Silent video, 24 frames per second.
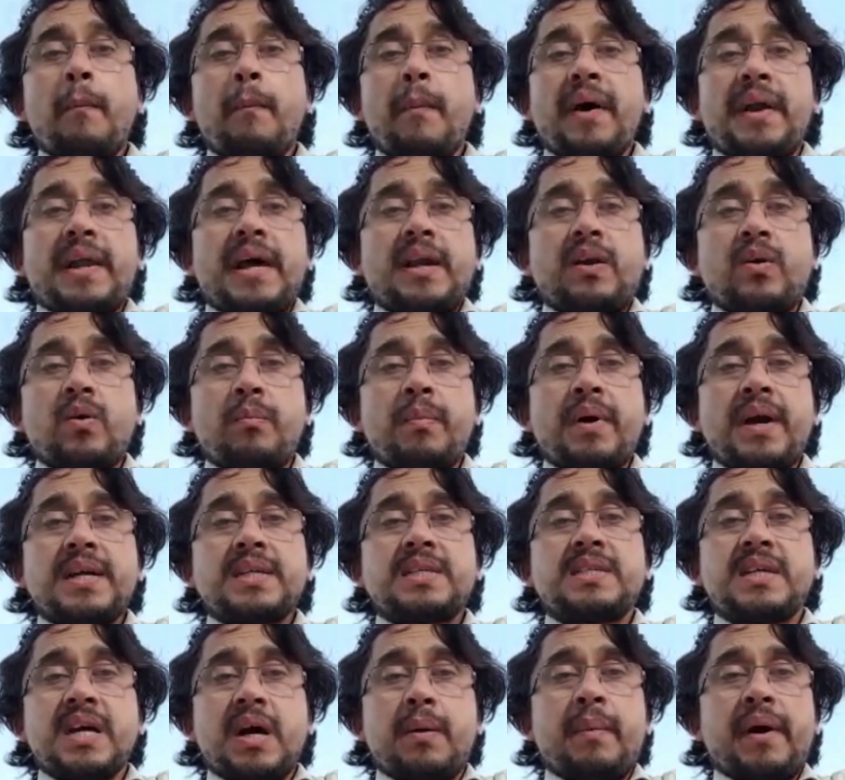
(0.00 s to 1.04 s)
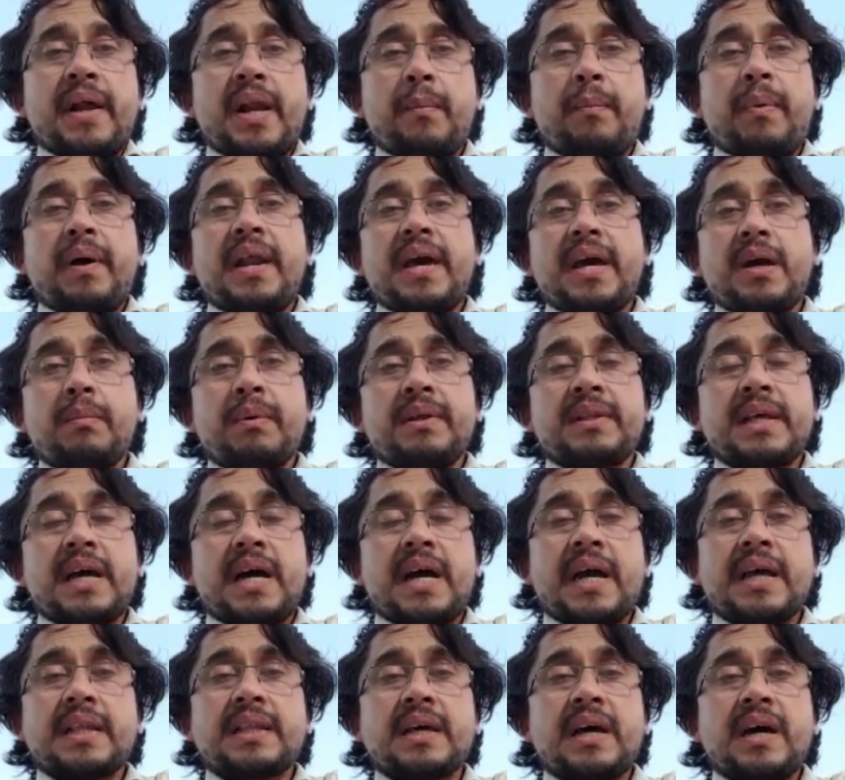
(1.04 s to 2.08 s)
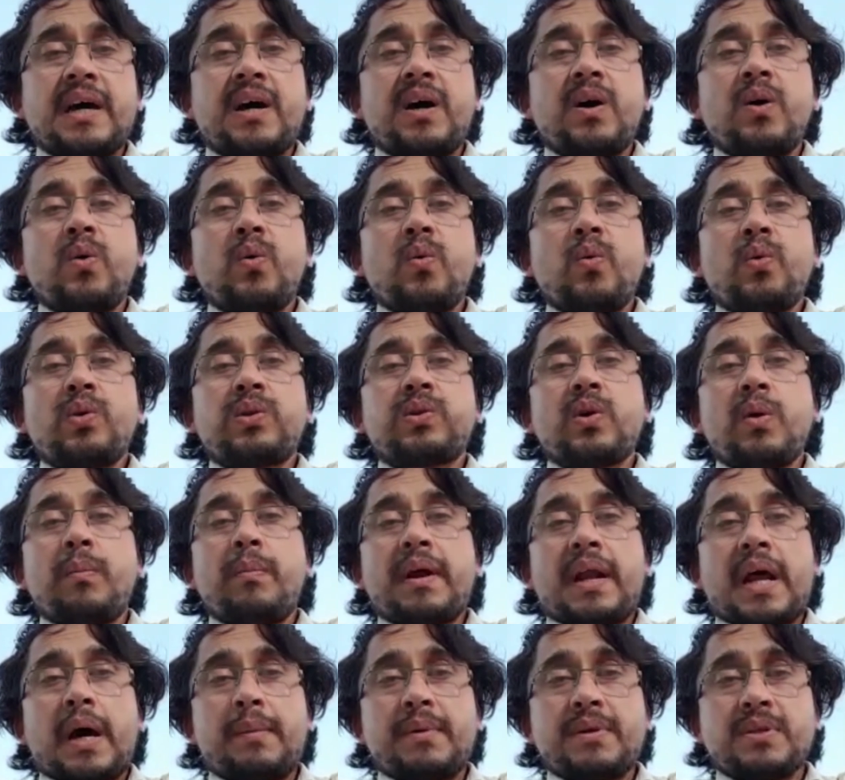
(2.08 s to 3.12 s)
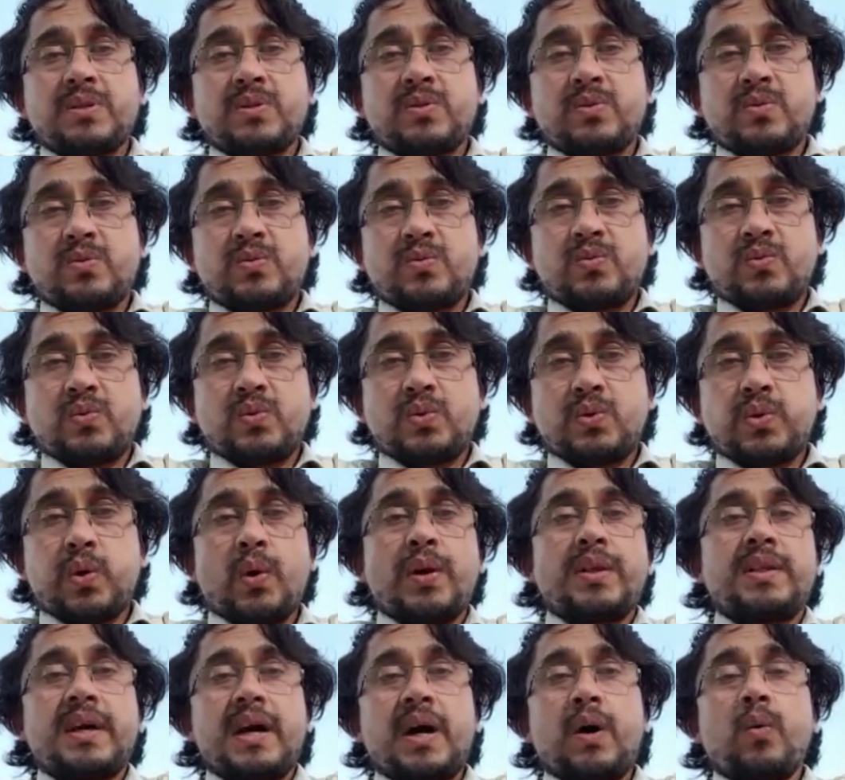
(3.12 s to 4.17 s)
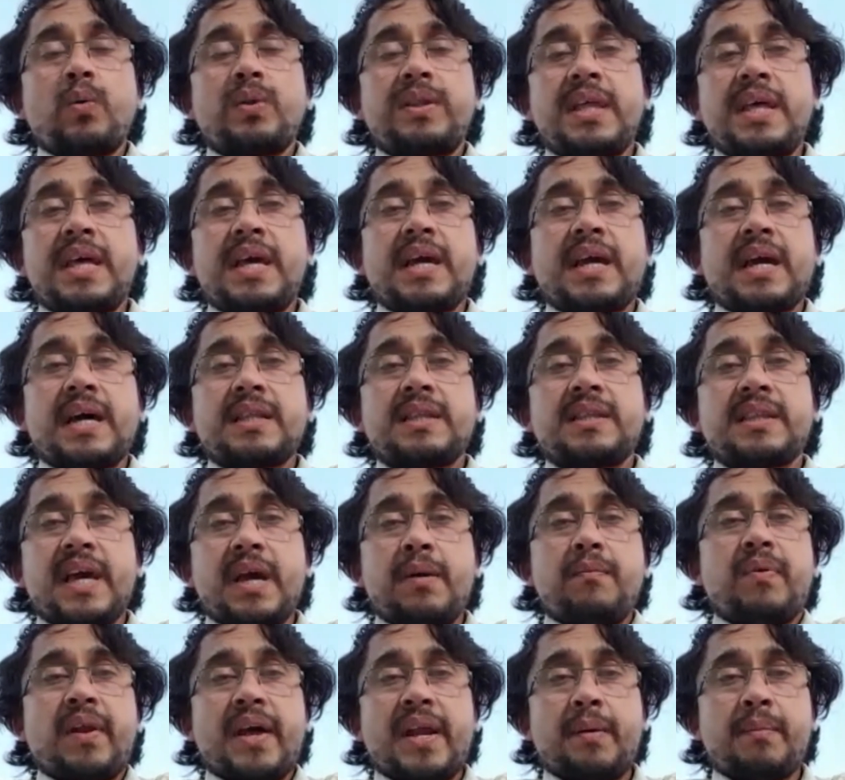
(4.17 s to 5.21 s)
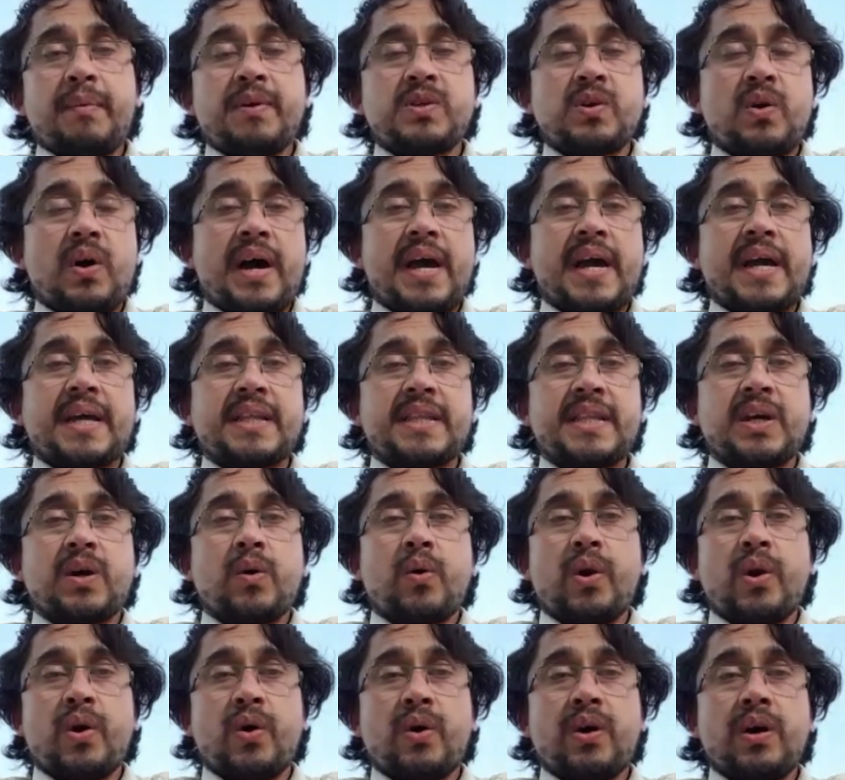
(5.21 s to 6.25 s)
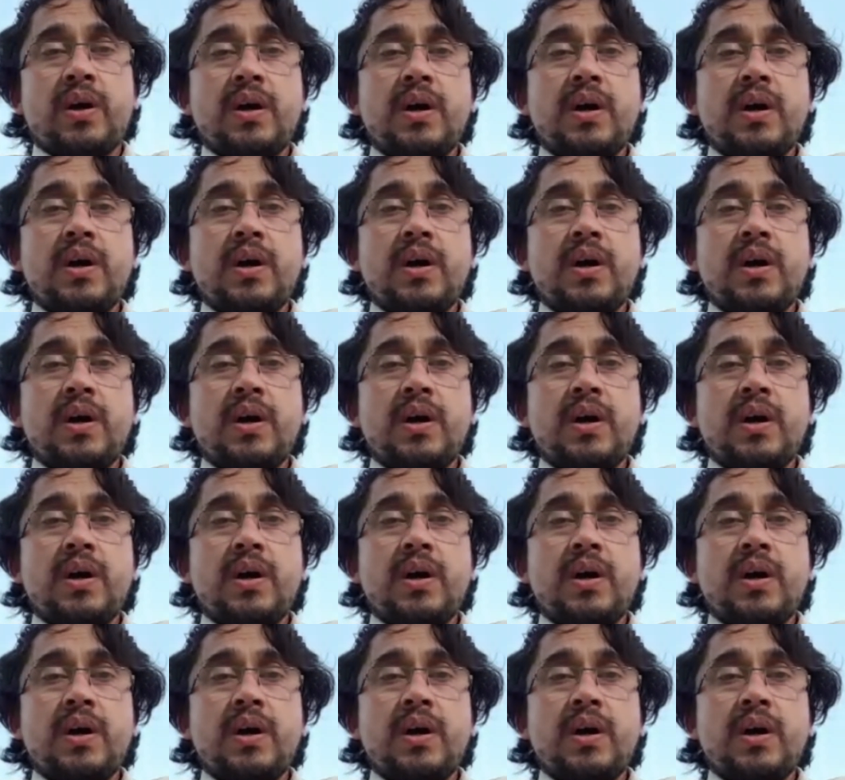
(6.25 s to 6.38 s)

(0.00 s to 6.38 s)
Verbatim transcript: मेरा रूम में छः महीने पहले एक बंदा आ गया था उसको बराबर छोड़ दिया उसी का सेम फ्लाइट में जो आया किसी को लोग